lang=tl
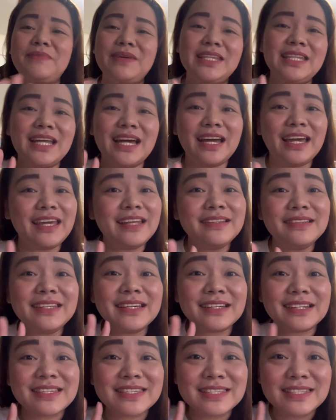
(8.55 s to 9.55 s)

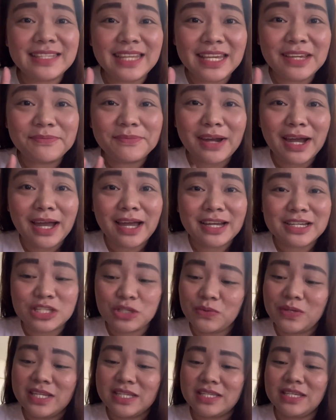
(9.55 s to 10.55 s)
pinaka-interesting mga
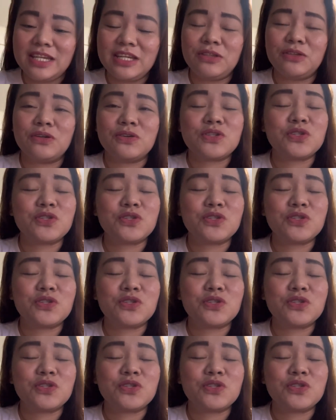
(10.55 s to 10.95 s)
kaswisi, no?